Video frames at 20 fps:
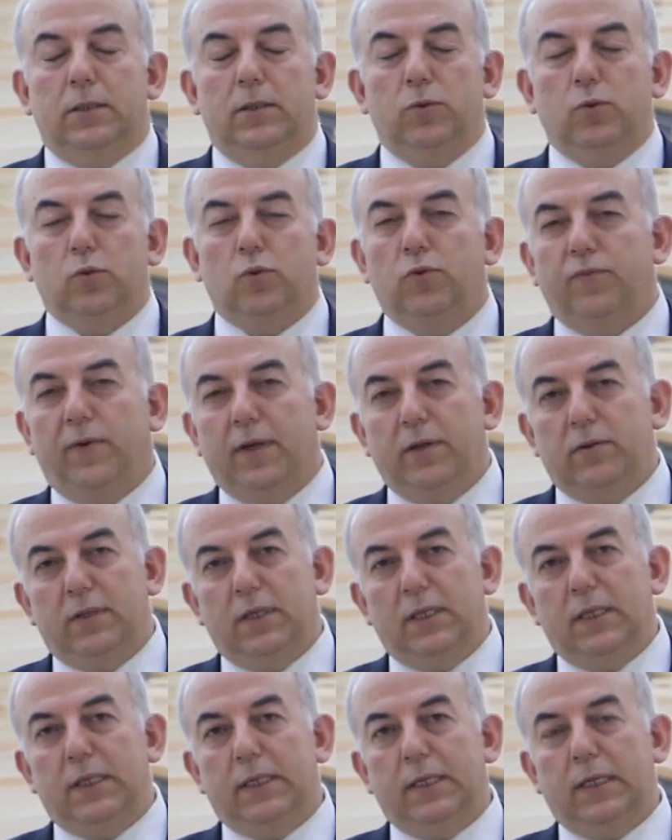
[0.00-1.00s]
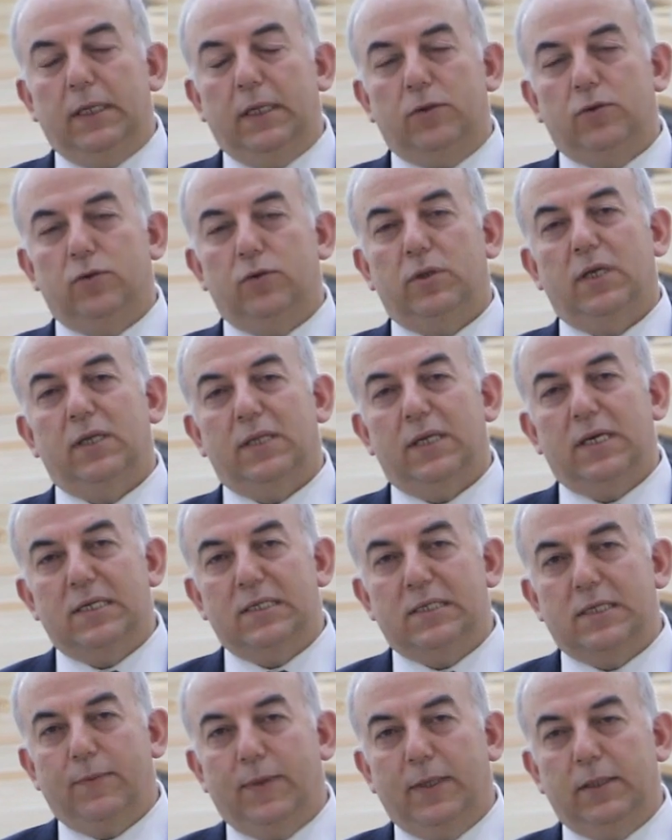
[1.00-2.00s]
Hukuk fakülteleri Türkiye'de
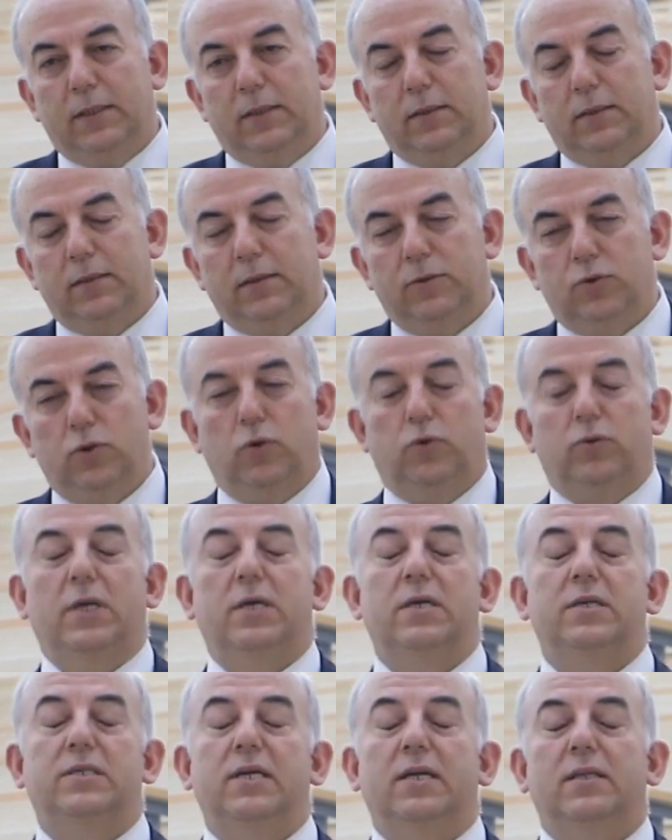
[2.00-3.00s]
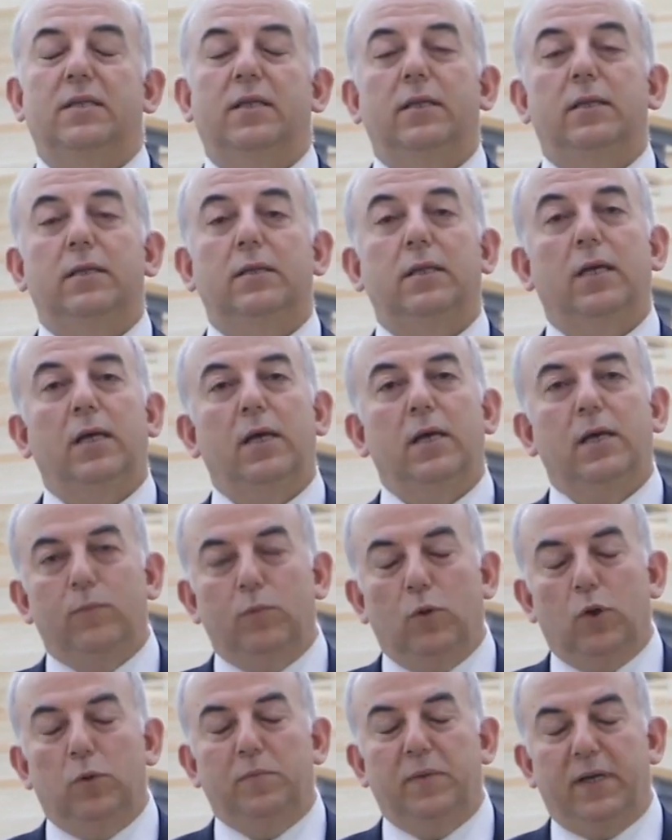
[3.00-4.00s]
her zaman çok tercih edilen
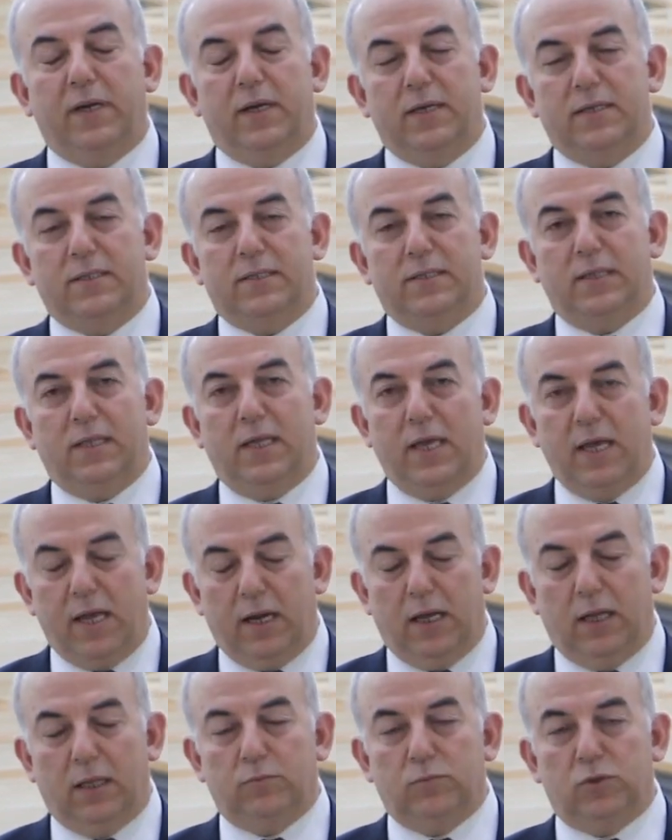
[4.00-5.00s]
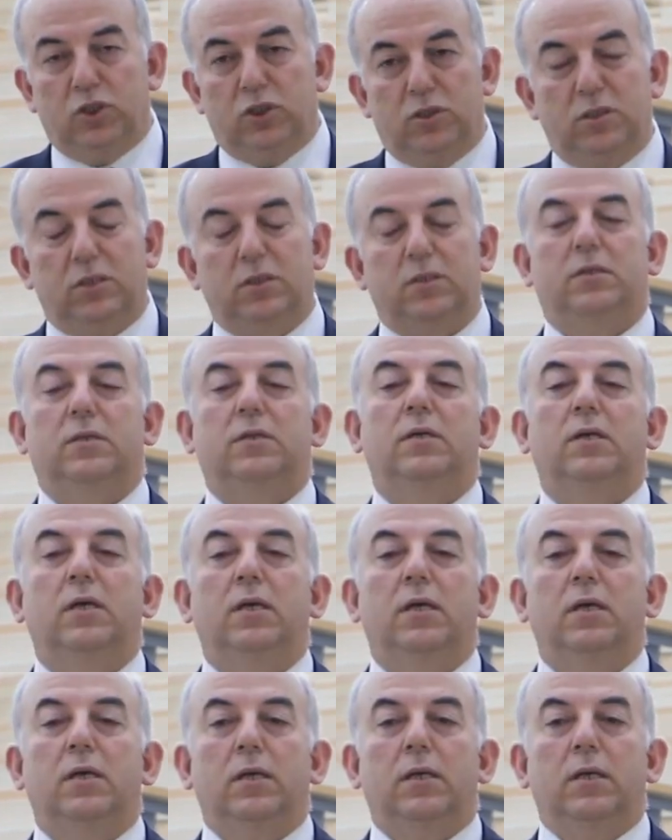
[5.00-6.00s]
bölümler arasında yer almıştır.
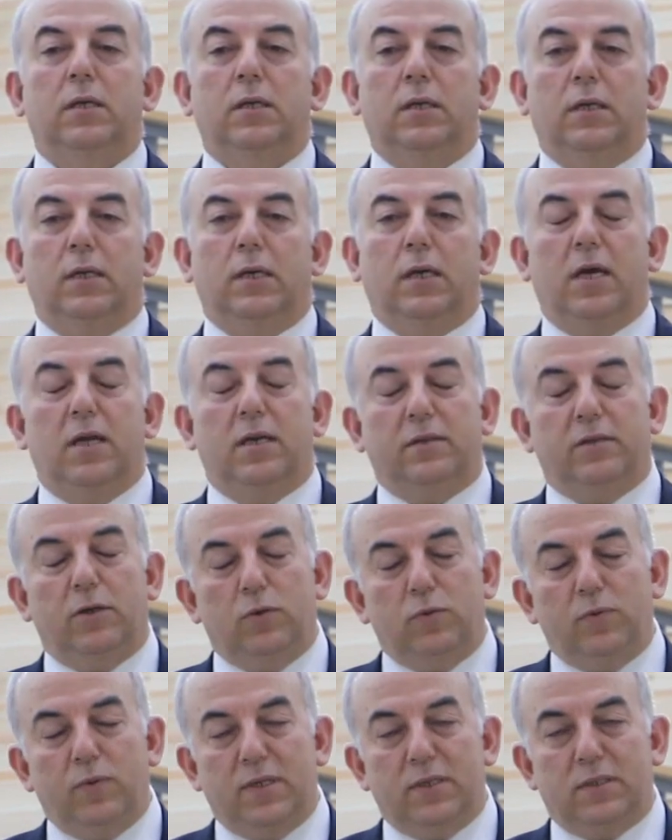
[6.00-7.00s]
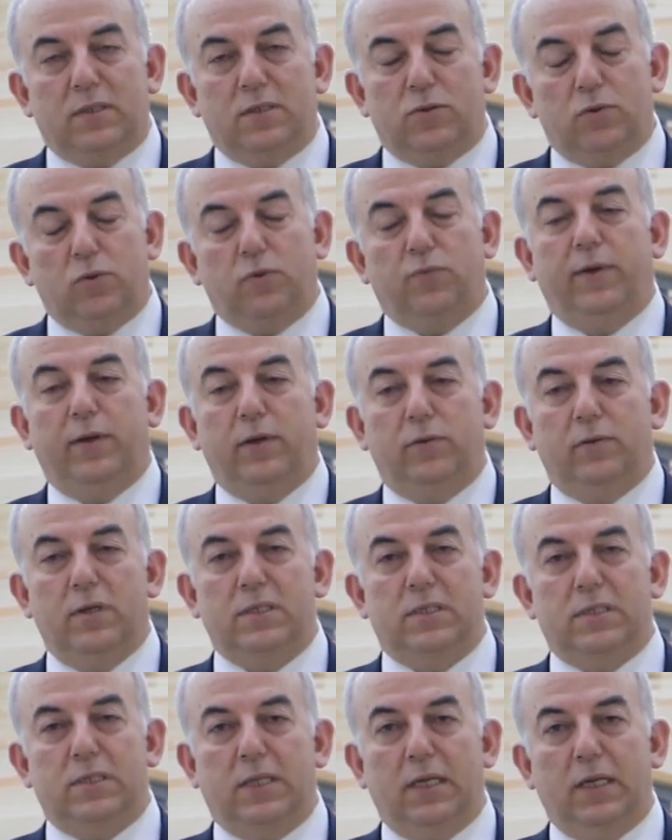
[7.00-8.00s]
Karatay Üniversitesi Hukuk
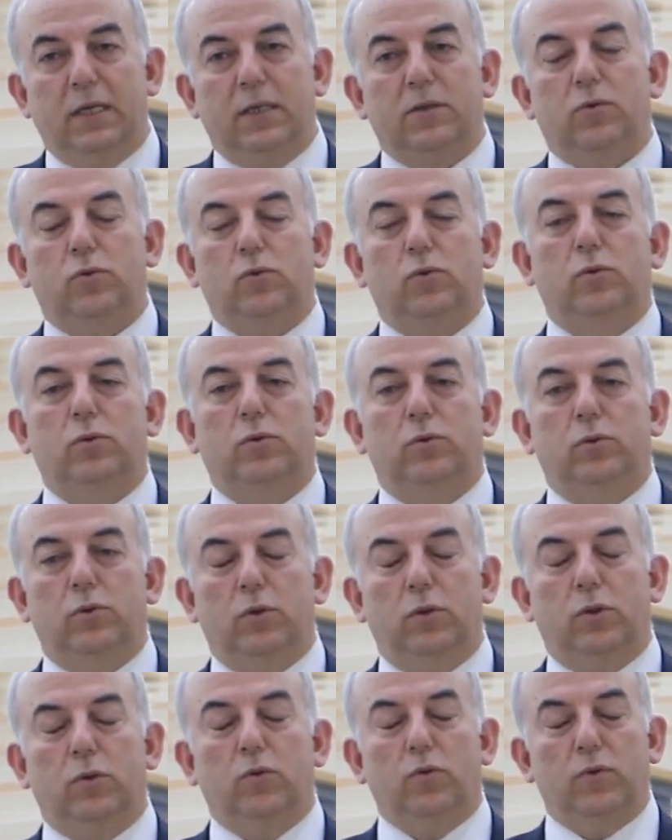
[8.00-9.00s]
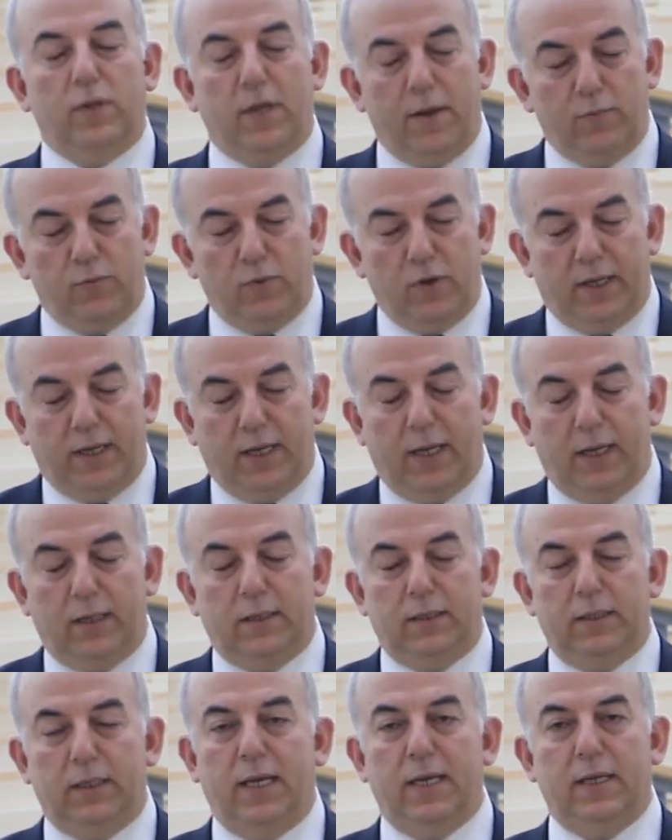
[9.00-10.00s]
Fakültesi de kurulduğu günden bu yana
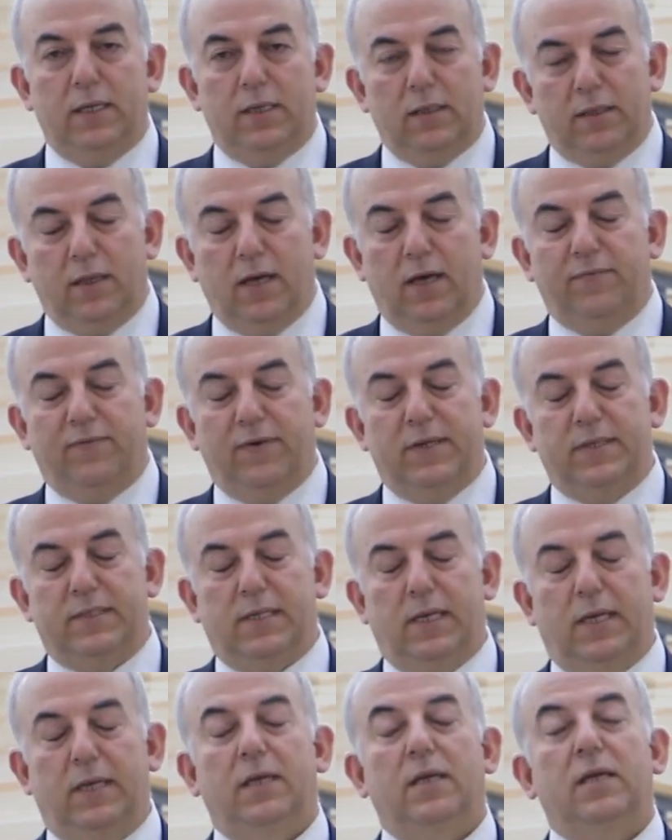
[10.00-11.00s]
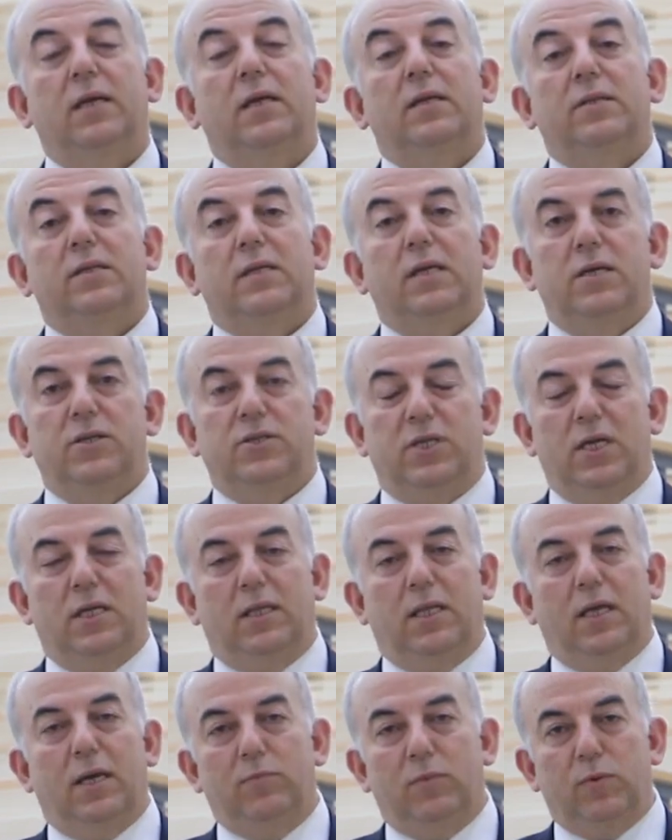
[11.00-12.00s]
her yıl daha fazla tercih
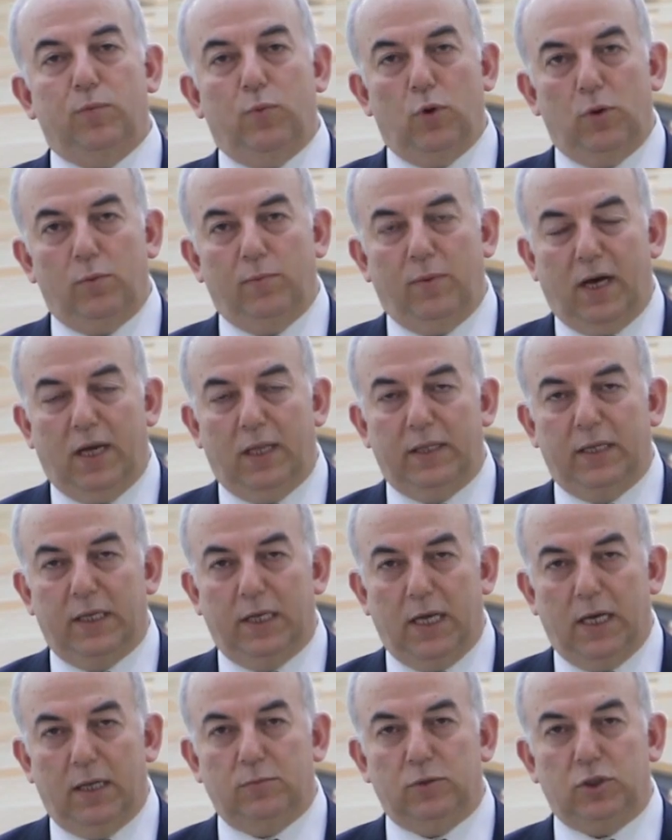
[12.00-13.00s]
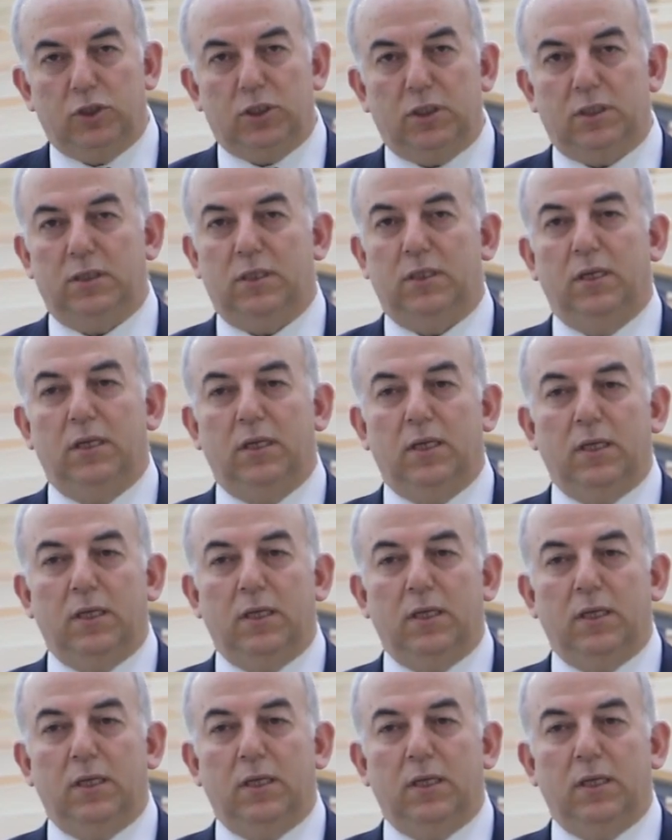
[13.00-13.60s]
edilen bir bölüm haline gelmiştir.